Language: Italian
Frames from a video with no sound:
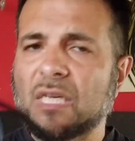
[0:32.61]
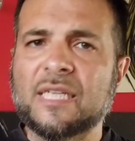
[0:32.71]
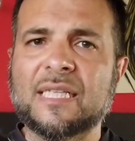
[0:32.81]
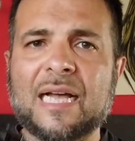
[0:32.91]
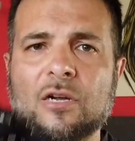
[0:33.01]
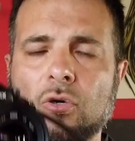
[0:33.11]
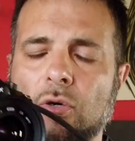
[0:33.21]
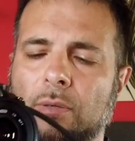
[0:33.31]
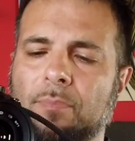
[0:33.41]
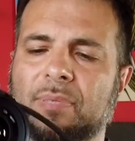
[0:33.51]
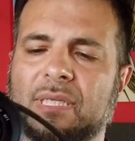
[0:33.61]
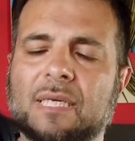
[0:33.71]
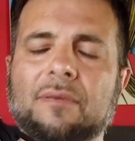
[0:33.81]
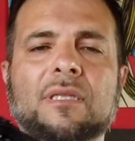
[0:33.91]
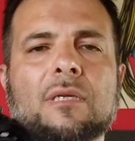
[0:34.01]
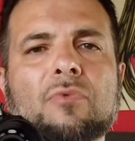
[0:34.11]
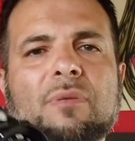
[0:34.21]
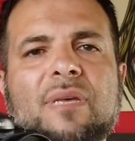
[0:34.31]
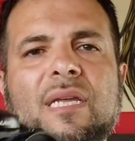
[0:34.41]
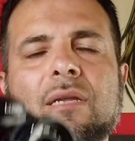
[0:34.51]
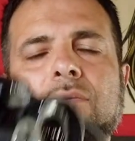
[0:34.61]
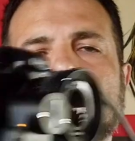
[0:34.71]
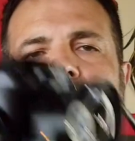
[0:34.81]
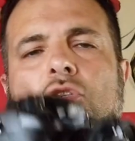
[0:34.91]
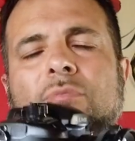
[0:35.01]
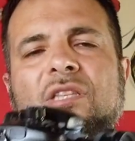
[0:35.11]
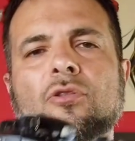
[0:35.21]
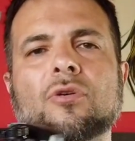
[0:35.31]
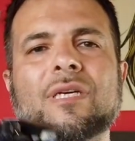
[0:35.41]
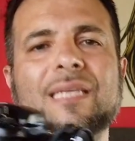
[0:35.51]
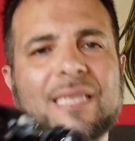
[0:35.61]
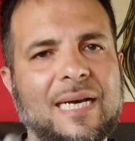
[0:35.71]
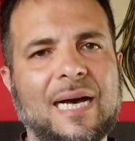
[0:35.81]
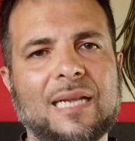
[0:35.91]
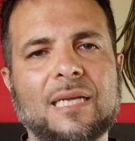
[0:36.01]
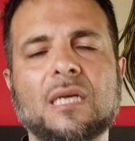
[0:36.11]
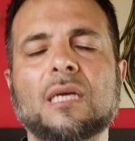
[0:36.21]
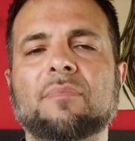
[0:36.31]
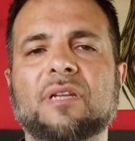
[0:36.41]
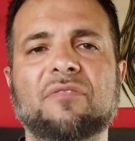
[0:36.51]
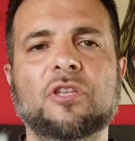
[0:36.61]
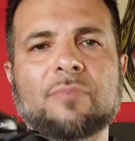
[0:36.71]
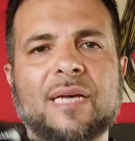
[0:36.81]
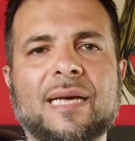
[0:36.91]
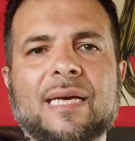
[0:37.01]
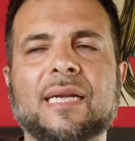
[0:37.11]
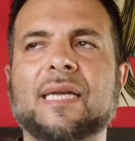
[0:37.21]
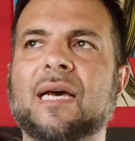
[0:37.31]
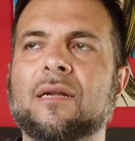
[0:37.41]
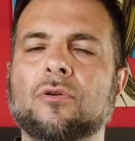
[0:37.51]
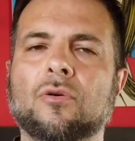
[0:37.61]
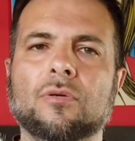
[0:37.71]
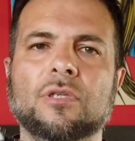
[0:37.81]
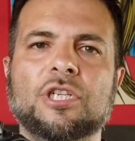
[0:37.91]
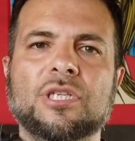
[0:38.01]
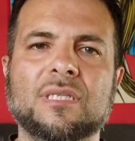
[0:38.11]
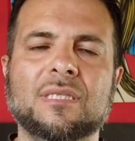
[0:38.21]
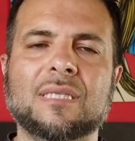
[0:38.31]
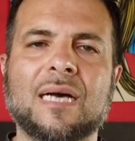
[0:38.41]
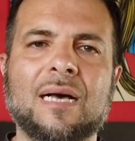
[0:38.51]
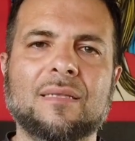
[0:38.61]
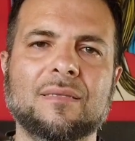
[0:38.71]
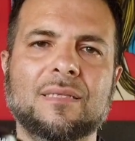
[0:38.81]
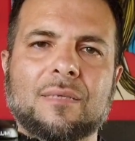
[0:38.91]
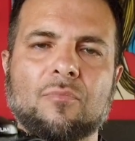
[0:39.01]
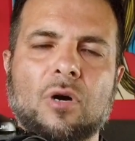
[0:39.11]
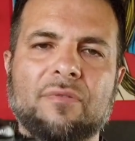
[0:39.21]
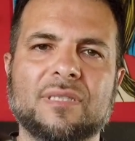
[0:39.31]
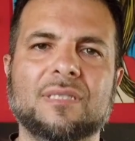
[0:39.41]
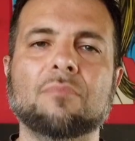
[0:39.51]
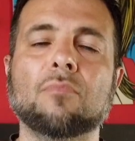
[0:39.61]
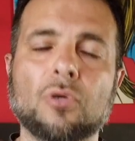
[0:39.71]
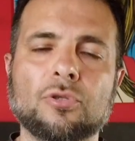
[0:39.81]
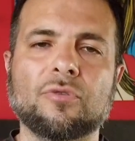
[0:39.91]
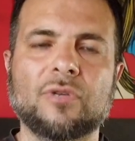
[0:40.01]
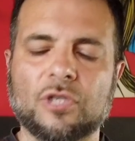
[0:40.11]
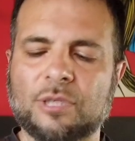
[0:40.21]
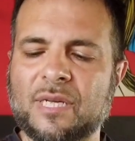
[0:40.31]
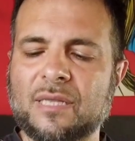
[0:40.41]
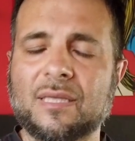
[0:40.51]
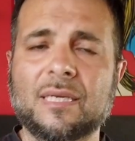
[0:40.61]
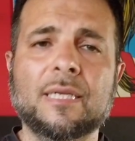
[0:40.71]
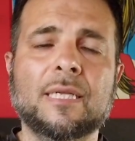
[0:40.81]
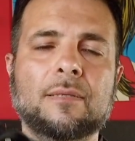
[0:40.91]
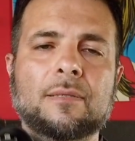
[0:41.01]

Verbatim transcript: Ritengo praticamente il WeBill uno strumento ideale per i videomaker che hanno necessità di muoversi molto velocemente,